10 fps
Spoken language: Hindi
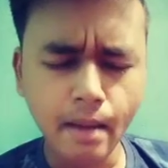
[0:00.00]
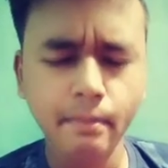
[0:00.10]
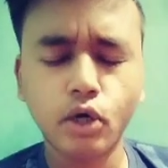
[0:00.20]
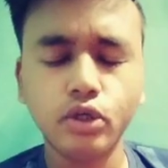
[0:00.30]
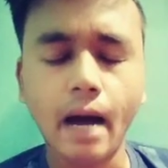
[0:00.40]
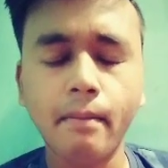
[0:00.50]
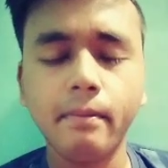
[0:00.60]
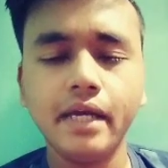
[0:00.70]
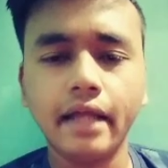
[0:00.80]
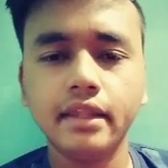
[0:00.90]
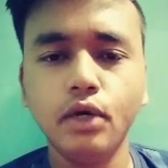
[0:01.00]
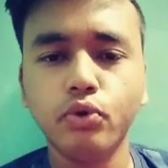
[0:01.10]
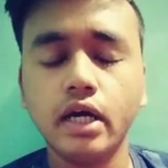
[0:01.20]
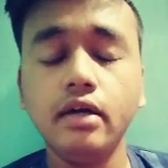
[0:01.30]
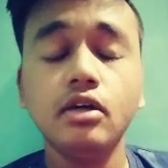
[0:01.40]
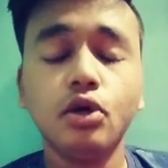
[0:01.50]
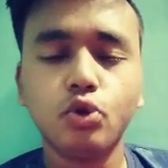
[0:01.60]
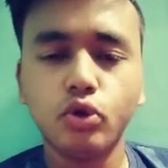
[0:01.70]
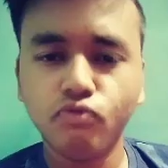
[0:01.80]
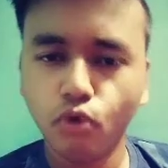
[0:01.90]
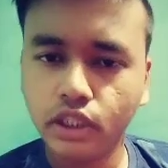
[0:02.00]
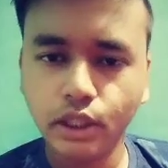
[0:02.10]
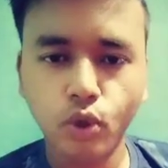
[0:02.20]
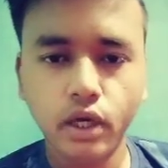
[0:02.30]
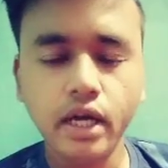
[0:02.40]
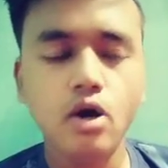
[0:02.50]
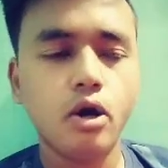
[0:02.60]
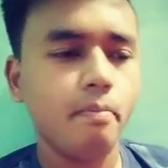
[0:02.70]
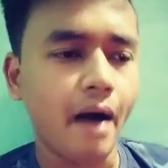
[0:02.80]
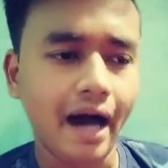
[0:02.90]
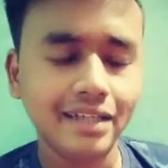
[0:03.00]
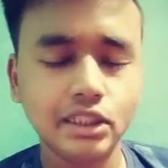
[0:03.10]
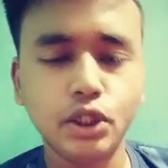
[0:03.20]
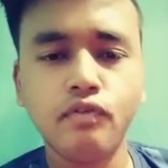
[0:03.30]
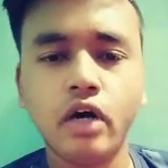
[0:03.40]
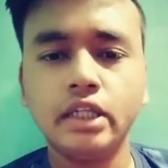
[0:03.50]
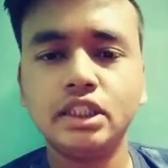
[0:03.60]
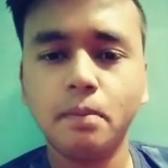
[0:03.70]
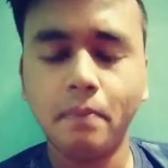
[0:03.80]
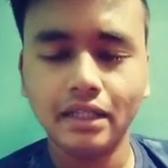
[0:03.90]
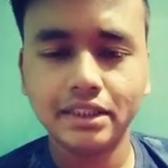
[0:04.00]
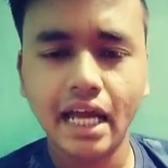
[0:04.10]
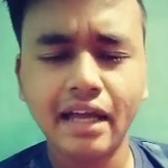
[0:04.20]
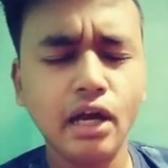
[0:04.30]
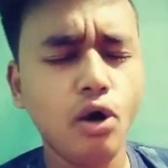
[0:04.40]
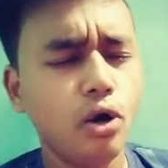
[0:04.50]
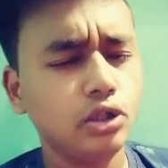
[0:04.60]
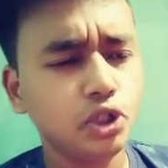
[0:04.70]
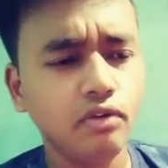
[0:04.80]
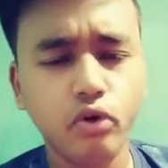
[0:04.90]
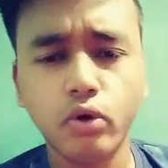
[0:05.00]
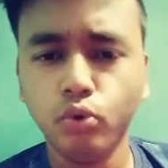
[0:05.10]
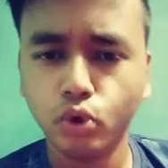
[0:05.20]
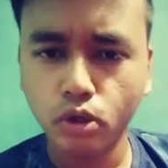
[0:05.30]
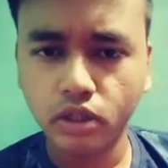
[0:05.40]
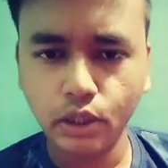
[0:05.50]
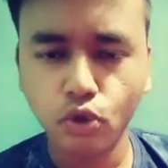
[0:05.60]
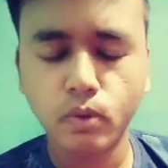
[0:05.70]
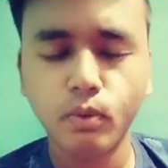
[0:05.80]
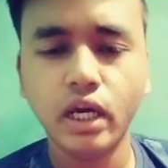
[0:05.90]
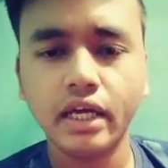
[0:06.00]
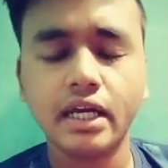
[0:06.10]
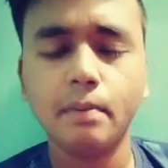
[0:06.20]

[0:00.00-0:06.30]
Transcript: मेरे को नाम अभी याद नहीं उनका तो वो तीनों है और बाहर से जो है वो अर्शद पारसी आएंगे और जो है वो उनको तीनों को बोलेंगे